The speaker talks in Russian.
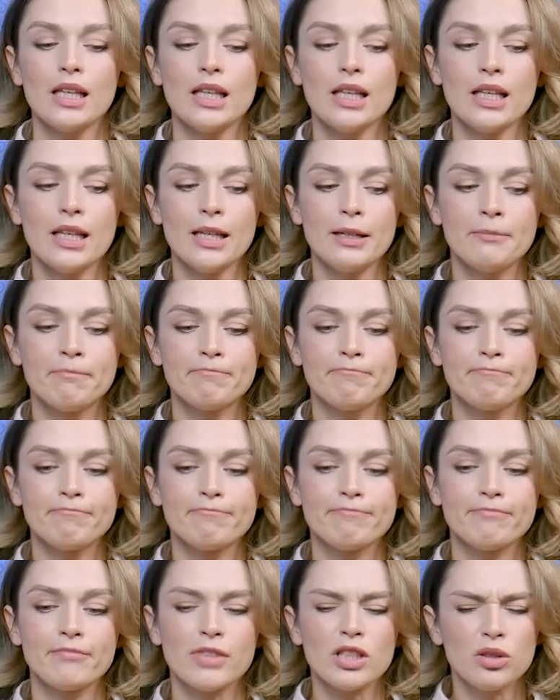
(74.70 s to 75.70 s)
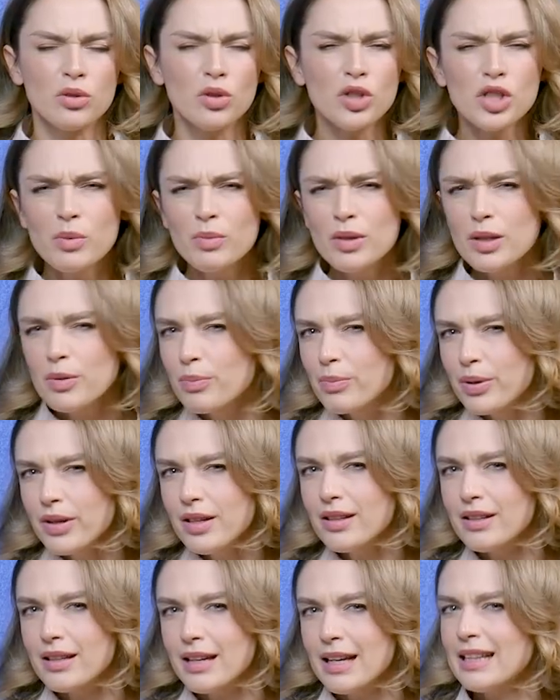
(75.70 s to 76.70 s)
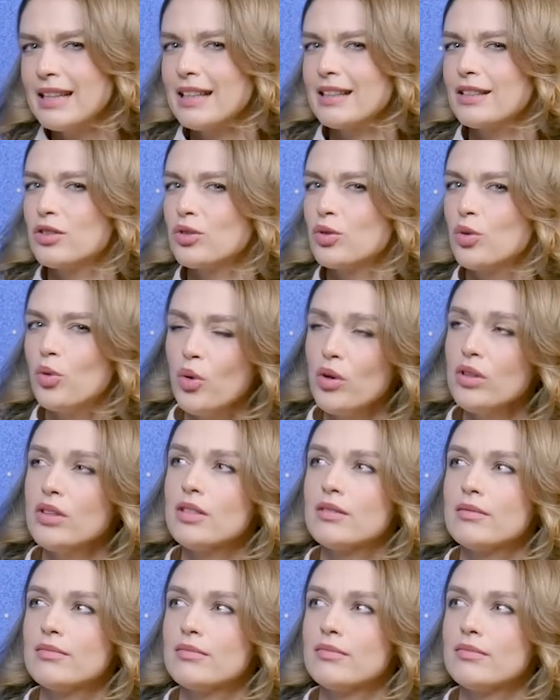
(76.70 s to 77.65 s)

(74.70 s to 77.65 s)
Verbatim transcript: И сложным ли был этот год?